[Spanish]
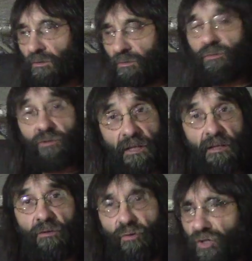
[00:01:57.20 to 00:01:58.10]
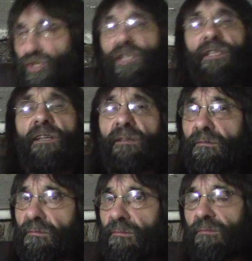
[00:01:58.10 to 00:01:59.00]
o ya digo,
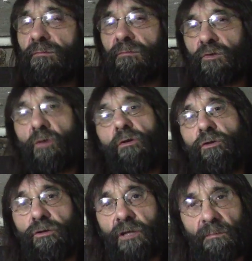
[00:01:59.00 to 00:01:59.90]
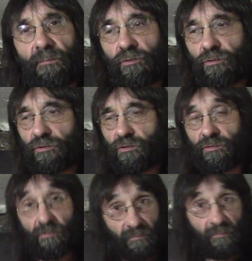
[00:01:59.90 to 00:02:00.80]
existen todos los tiempos
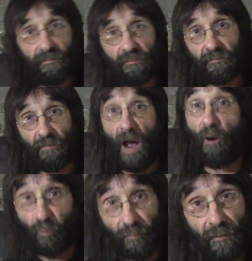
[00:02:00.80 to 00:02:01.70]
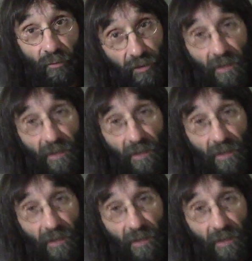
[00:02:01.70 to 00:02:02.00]
a un mismo